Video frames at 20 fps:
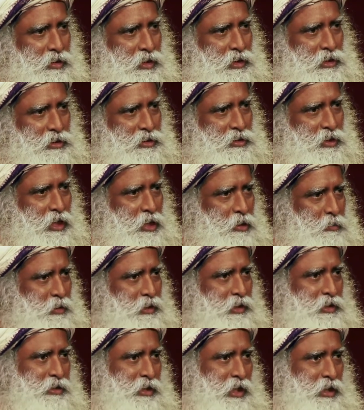
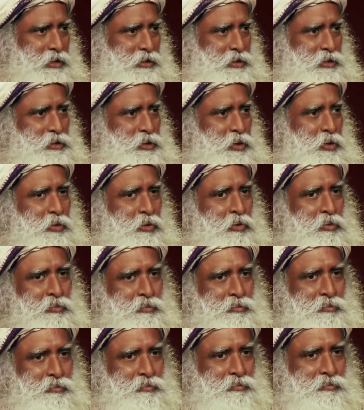வியக்கத்துக்கு புத்திசாலித்தனமா
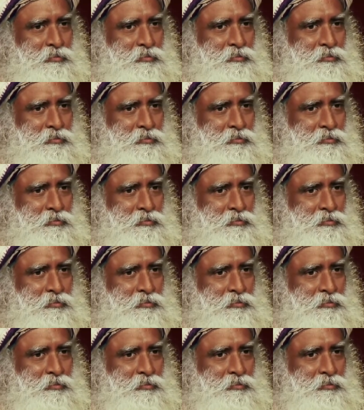இல்லையா